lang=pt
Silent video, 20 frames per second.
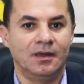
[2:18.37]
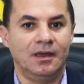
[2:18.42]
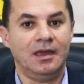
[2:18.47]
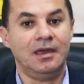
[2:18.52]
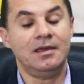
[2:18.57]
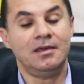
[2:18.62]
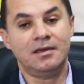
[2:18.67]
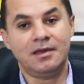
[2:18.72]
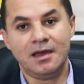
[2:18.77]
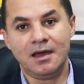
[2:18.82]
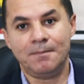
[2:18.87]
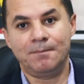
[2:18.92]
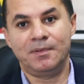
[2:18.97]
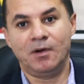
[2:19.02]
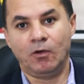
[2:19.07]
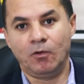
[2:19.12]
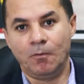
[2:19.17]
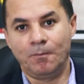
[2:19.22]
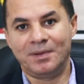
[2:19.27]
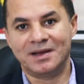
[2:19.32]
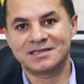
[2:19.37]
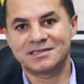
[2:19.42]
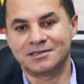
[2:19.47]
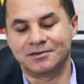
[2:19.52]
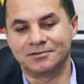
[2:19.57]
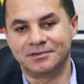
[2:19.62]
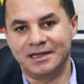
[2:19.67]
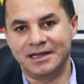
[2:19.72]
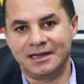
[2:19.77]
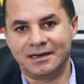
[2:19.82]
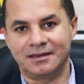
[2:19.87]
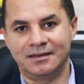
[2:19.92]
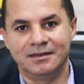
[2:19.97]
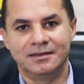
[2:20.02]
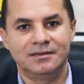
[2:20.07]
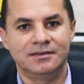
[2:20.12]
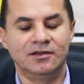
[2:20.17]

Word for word: Em que a preocupação dela